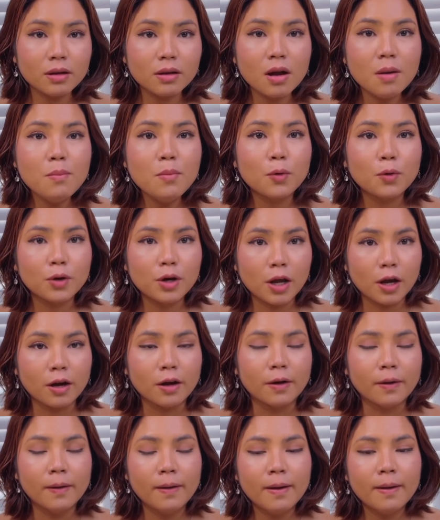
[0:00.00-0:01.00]
có một
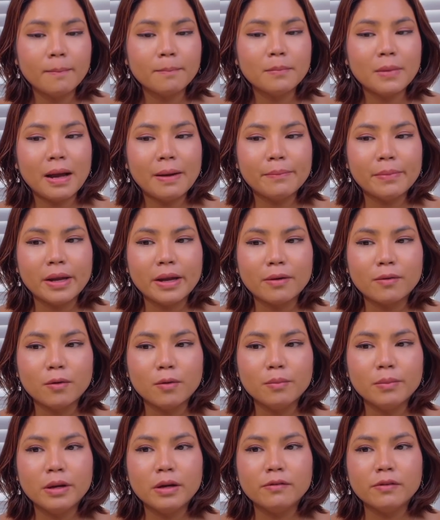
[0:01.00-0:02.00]
lần ba mẹ
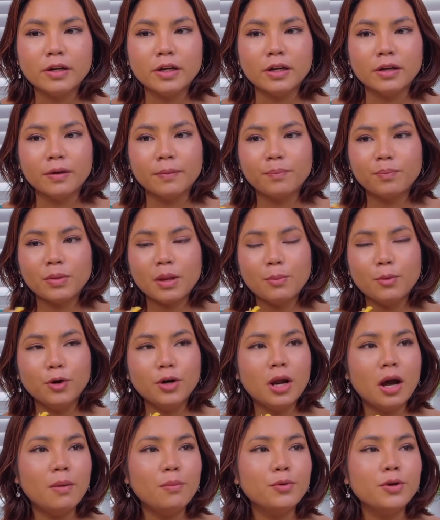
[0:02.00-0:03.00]
của Mary
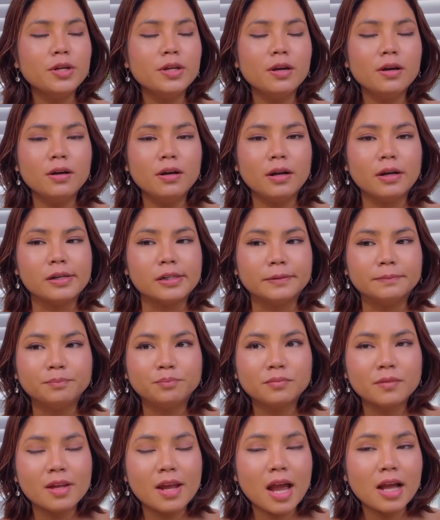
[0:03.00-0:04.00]
bữa đó mới nhớ là
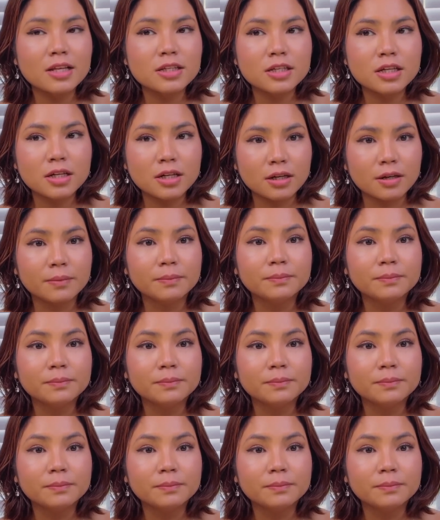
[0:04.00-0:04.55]
Giáng sinh